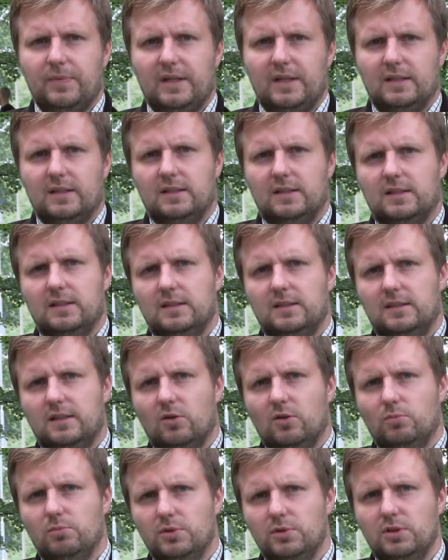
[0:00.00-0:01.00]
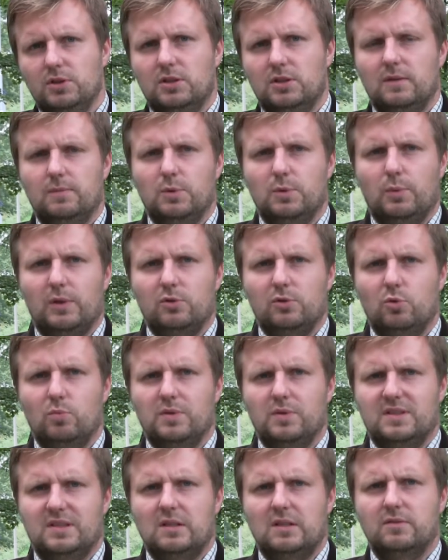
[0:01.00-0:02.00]
e, i te obniżki w przypadku
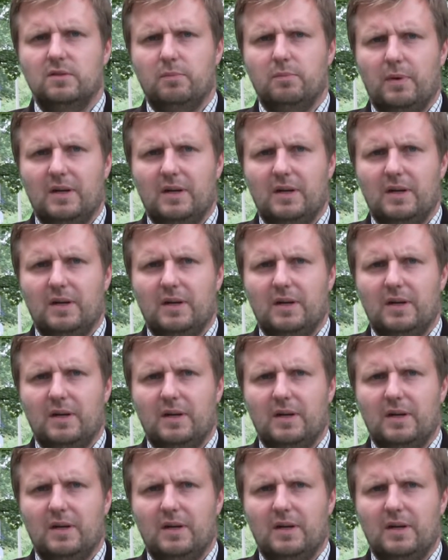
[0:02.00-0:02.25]
podstawowych